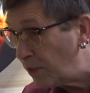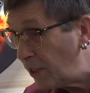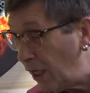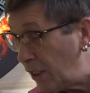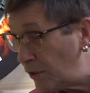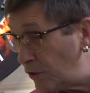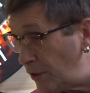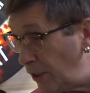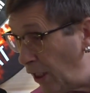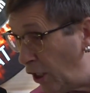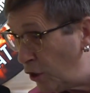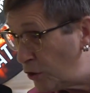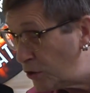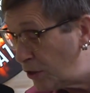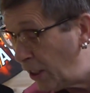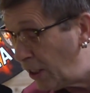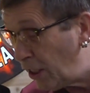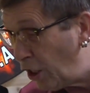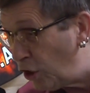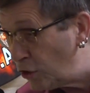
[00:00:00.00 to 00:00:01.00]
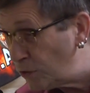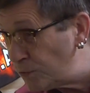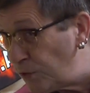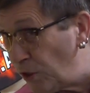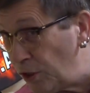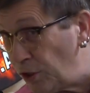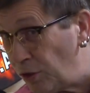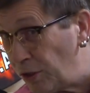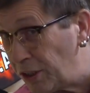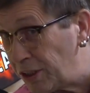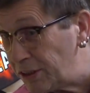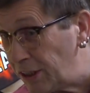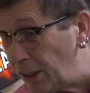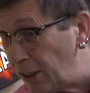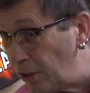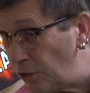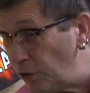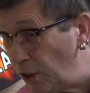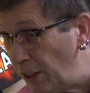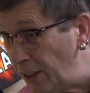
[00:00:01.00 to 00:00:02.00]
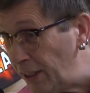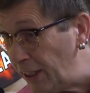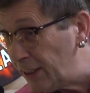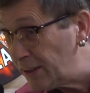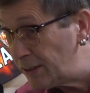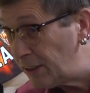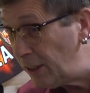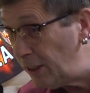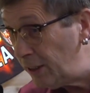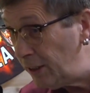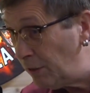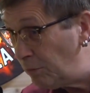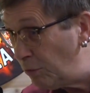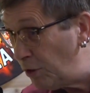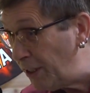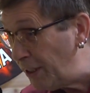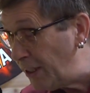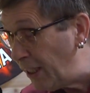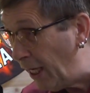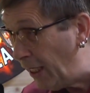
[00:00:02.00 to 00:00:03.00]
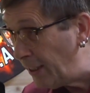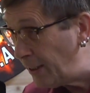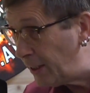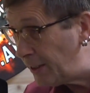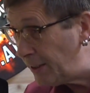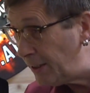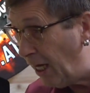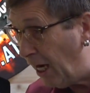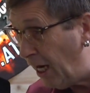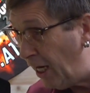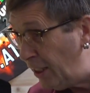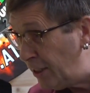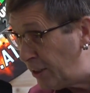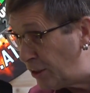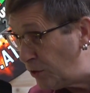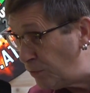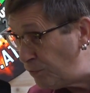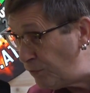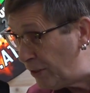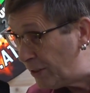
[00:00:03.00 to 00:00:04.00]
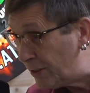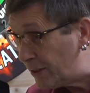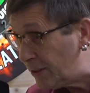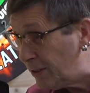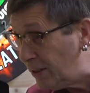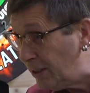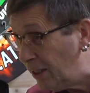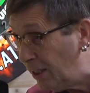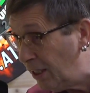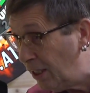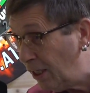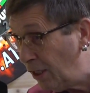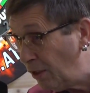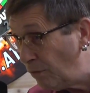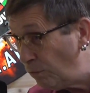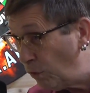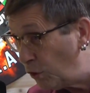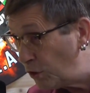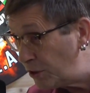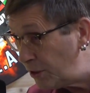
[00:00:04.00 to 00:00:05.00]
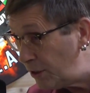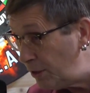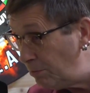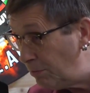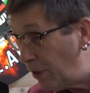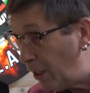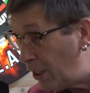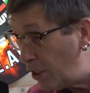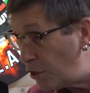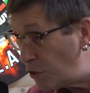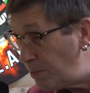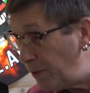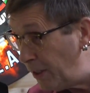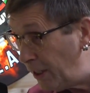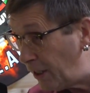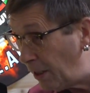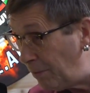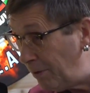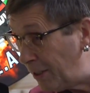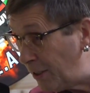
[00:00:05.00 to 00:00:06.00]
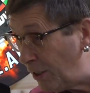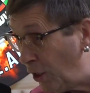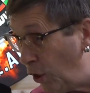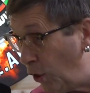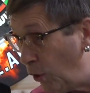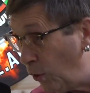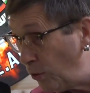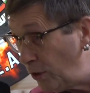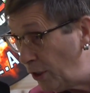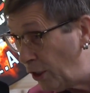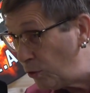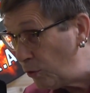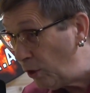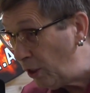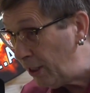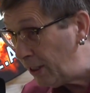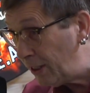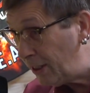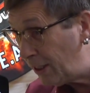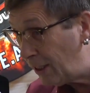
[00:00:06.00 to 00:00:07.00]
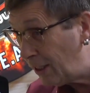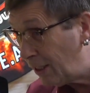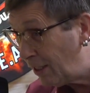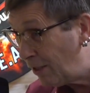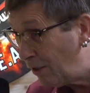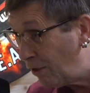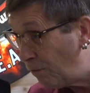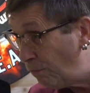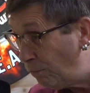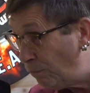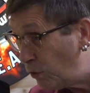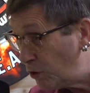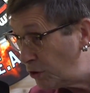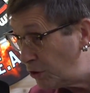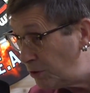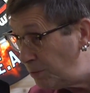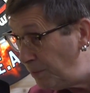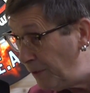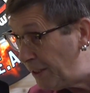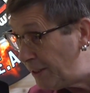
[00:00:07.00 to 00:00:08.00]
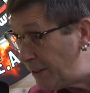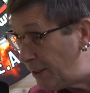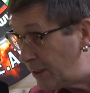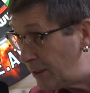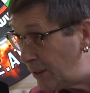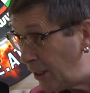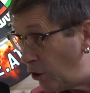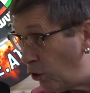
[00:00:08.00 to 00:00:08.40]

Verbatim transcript: Also die Herausforderungen sind natürlich in erster Linie einmal die geeigneten Hallen zu finden, was immer schwieriger wird. Und natürlich, was das Wichtigste